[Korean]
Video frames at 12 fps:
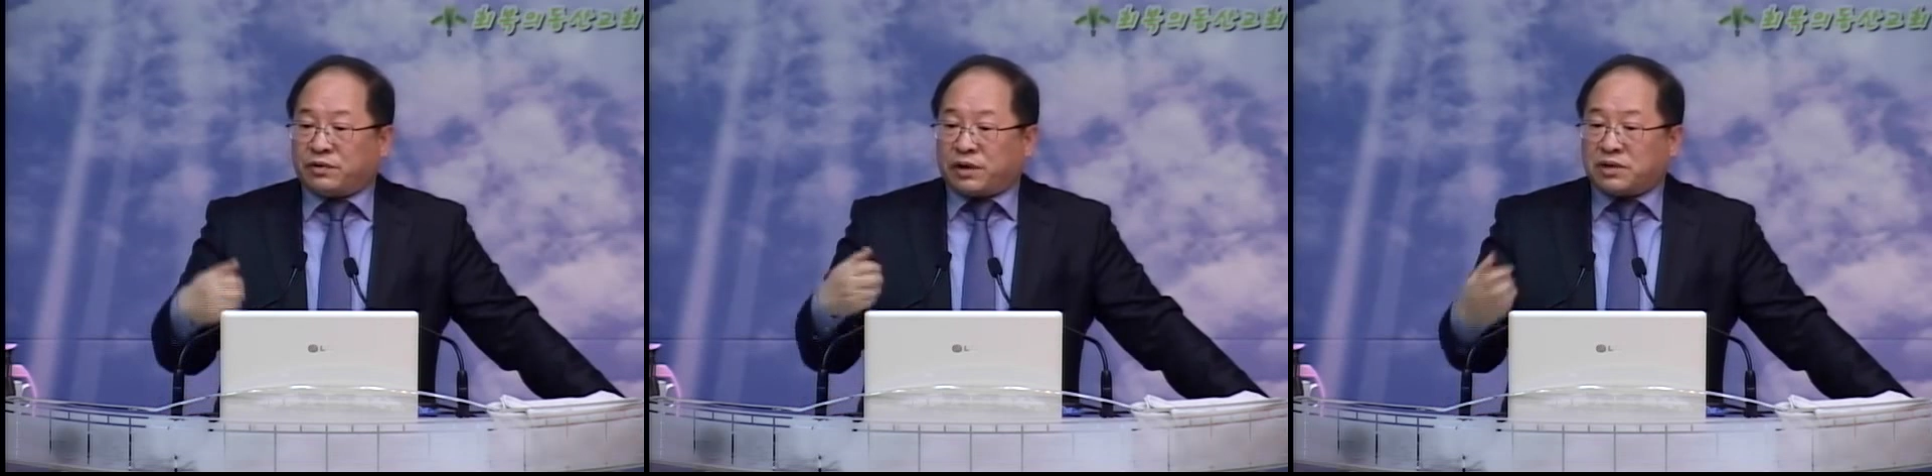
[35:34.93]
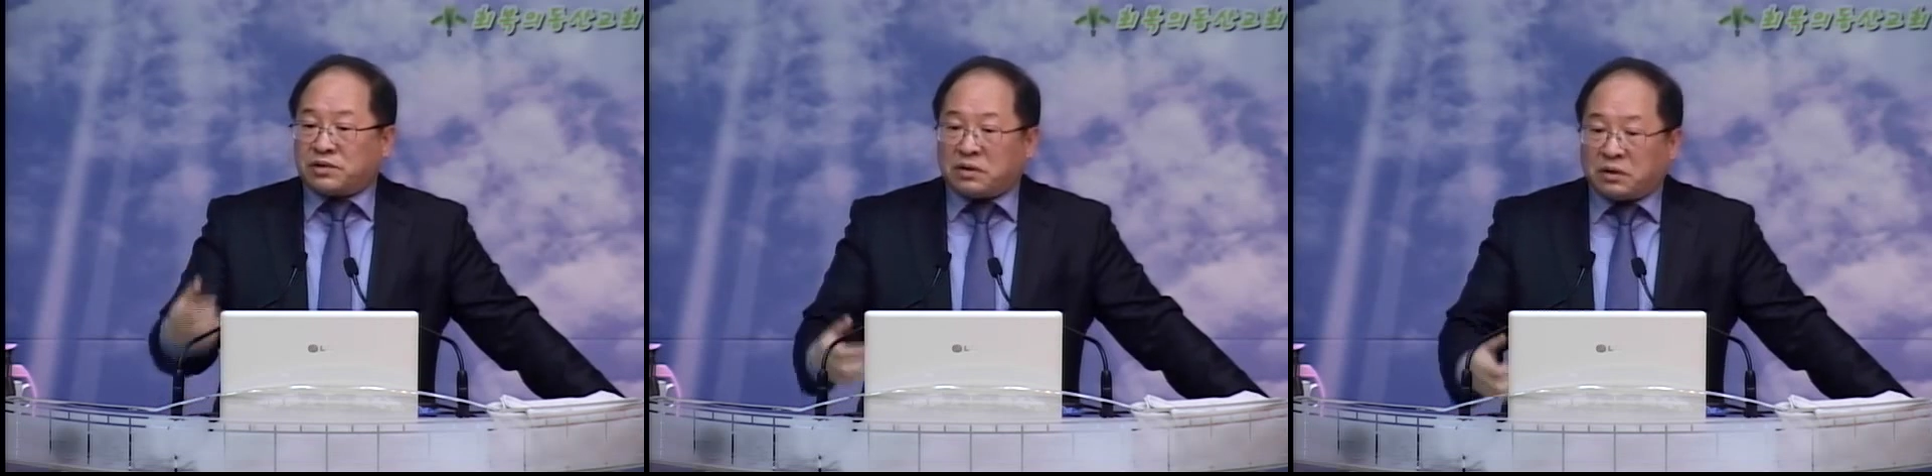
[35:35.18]

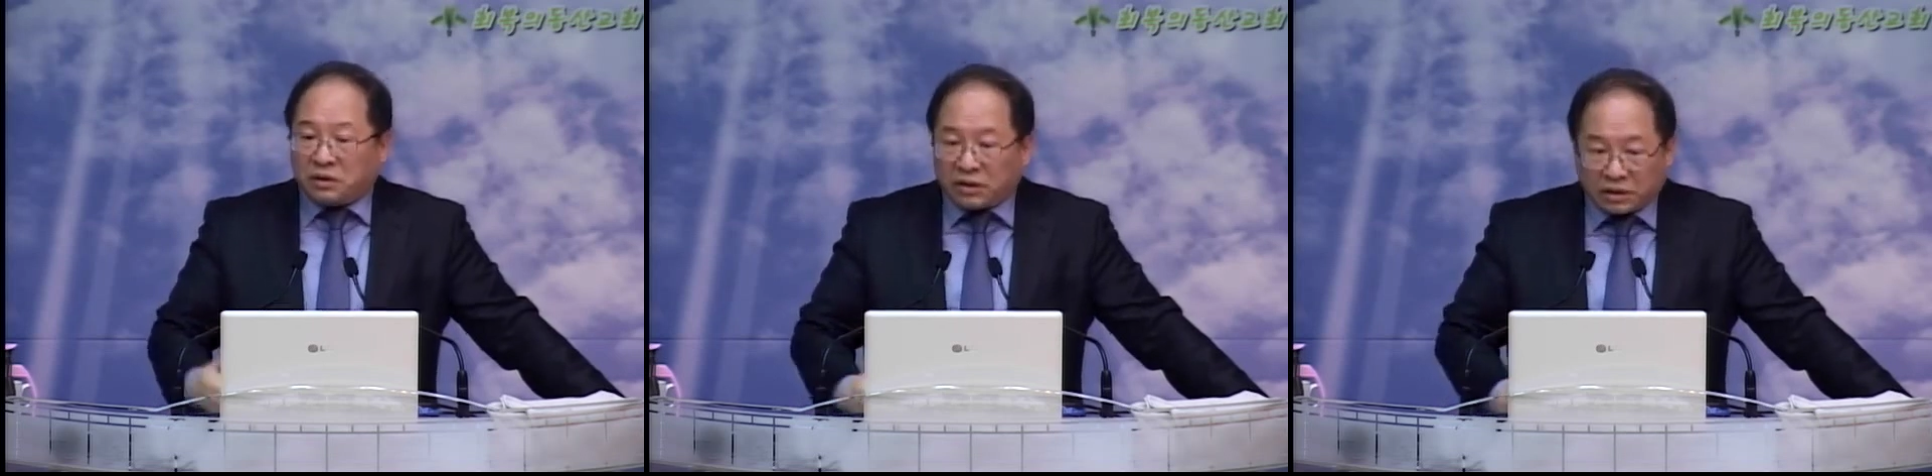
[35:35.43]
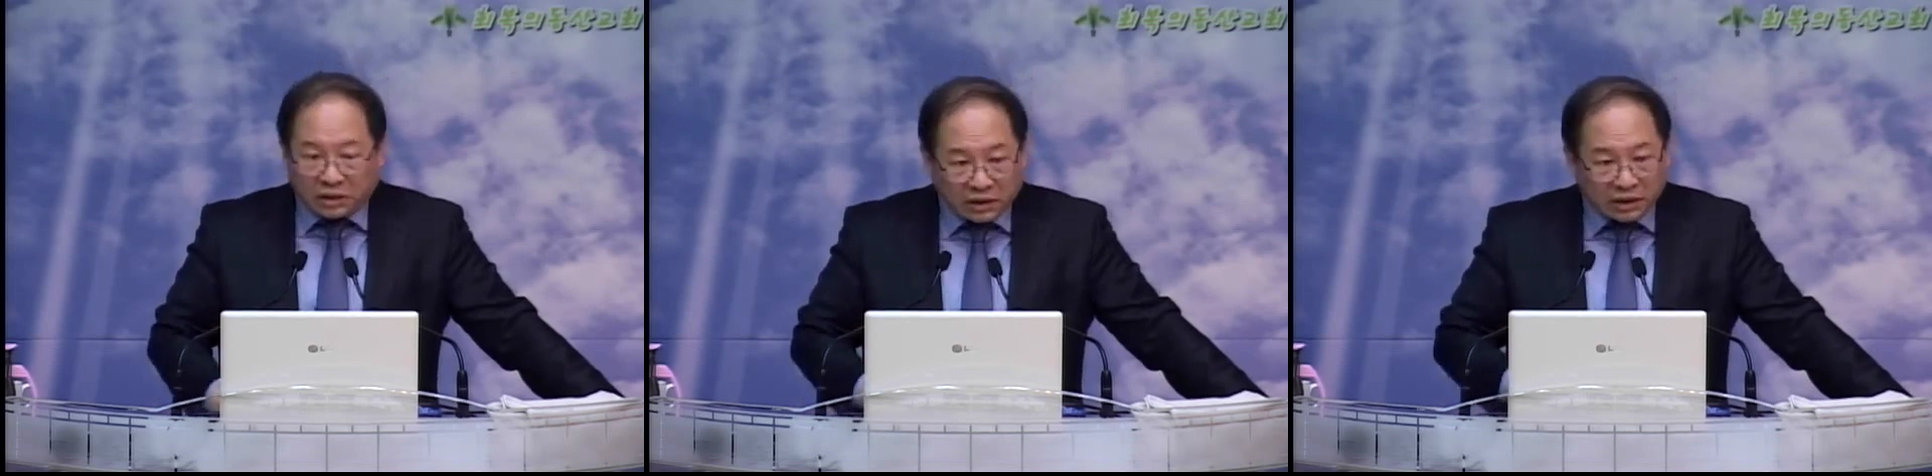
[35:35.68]
속에서
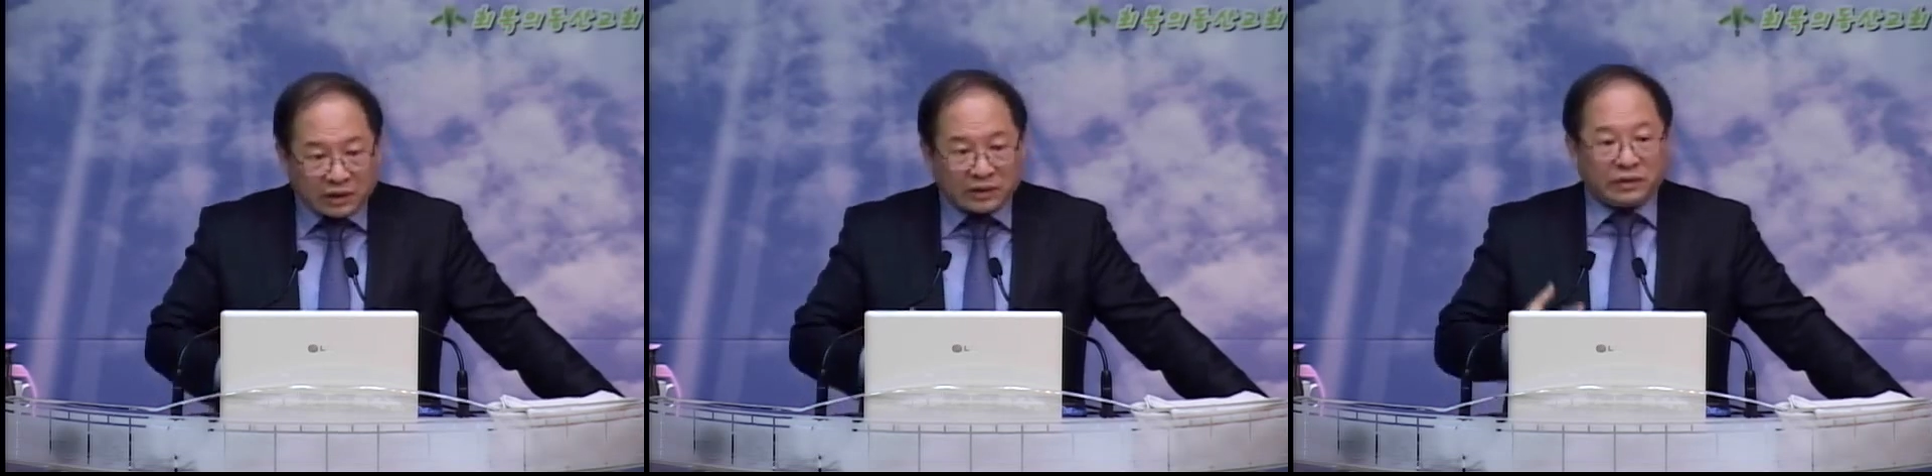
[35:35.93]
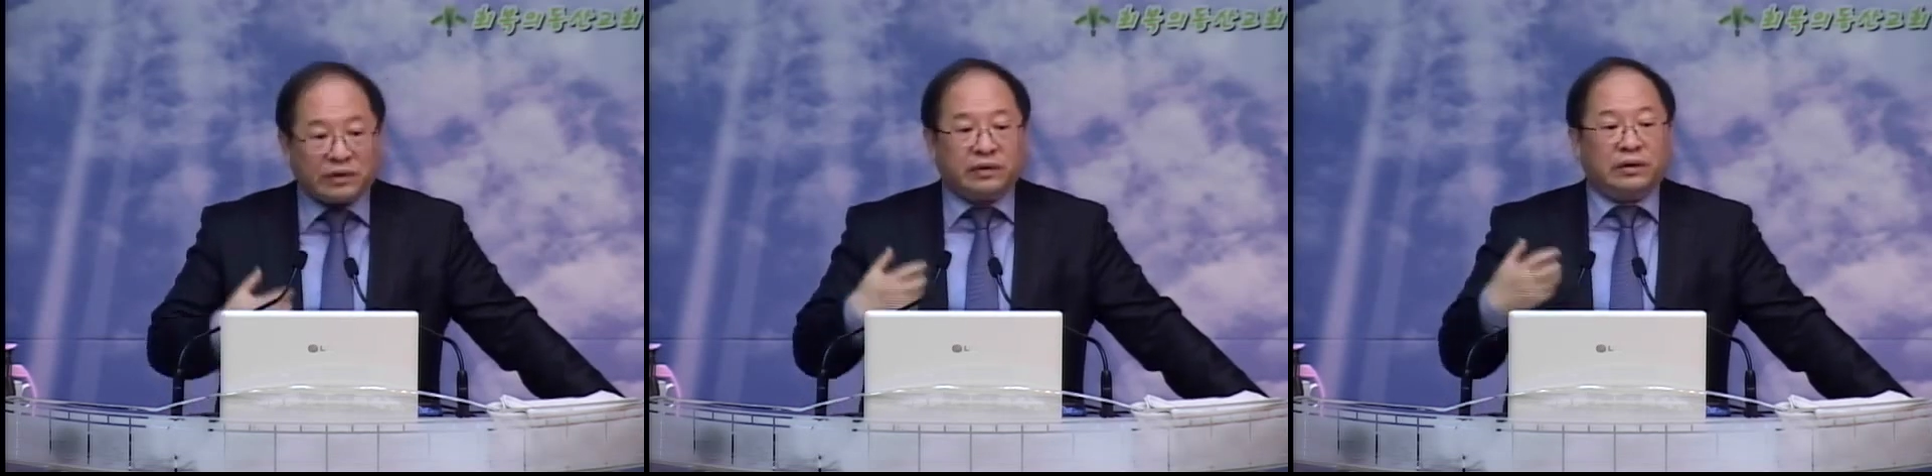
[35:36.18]

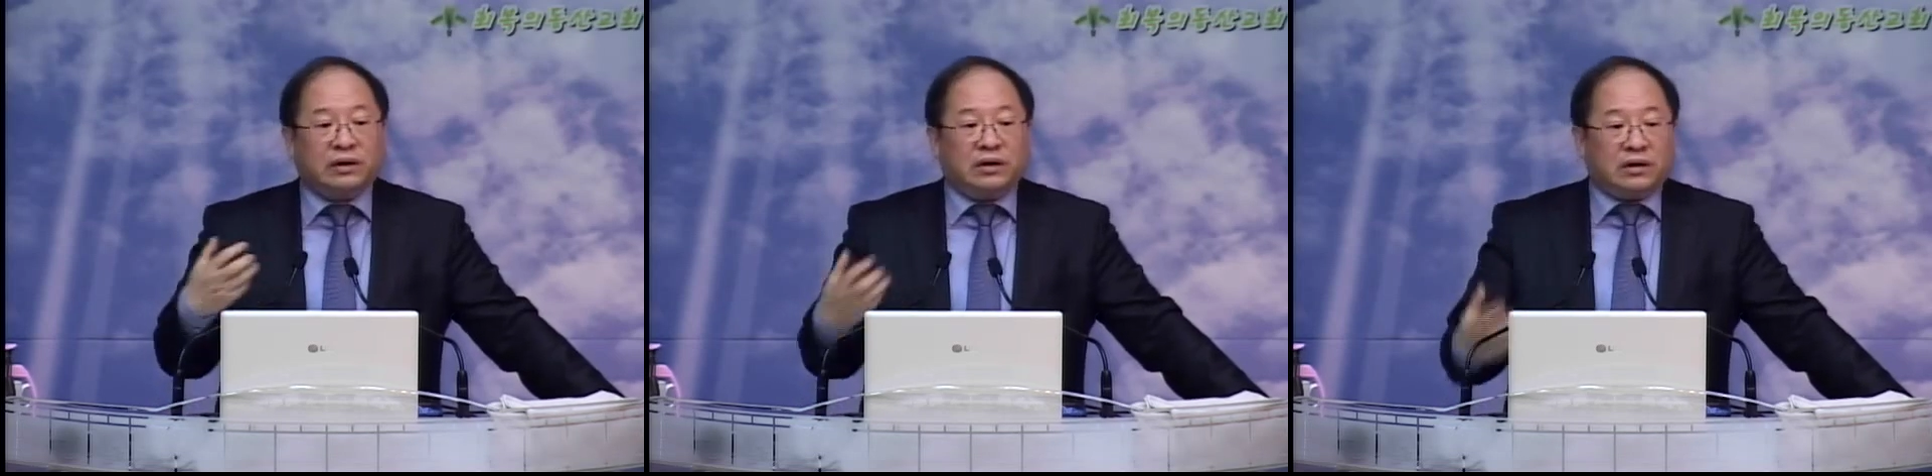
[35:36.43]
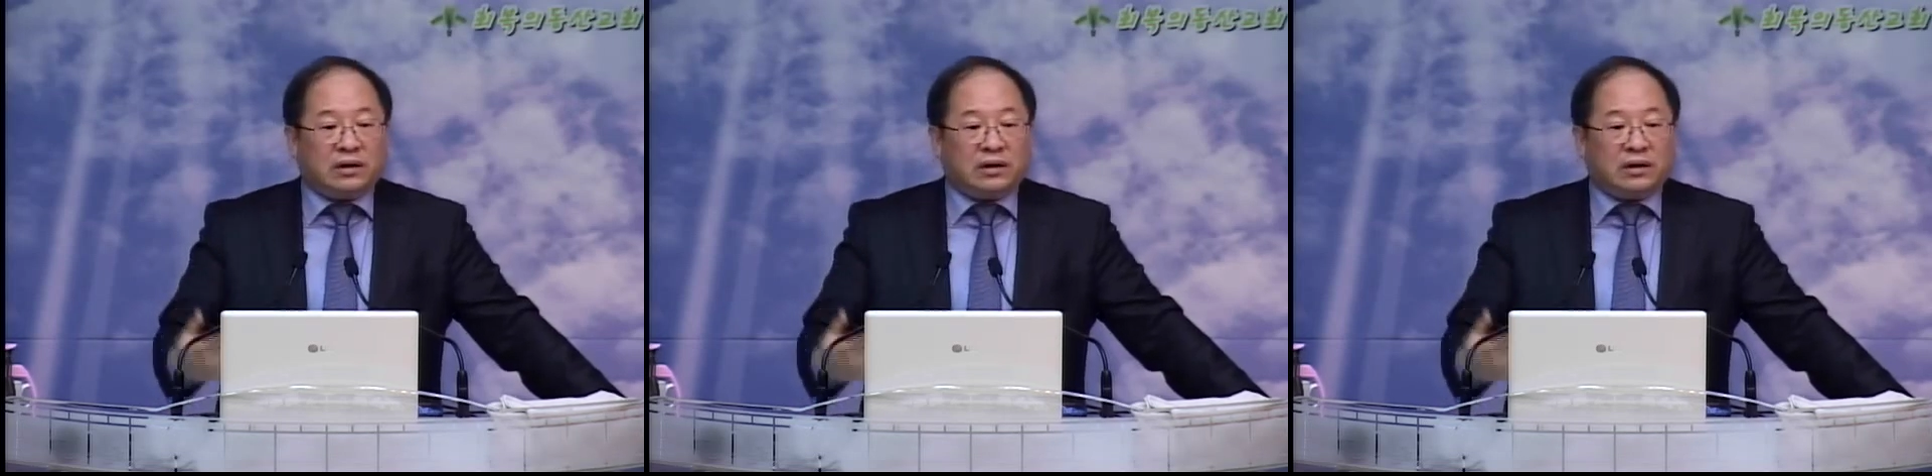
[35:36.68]
계속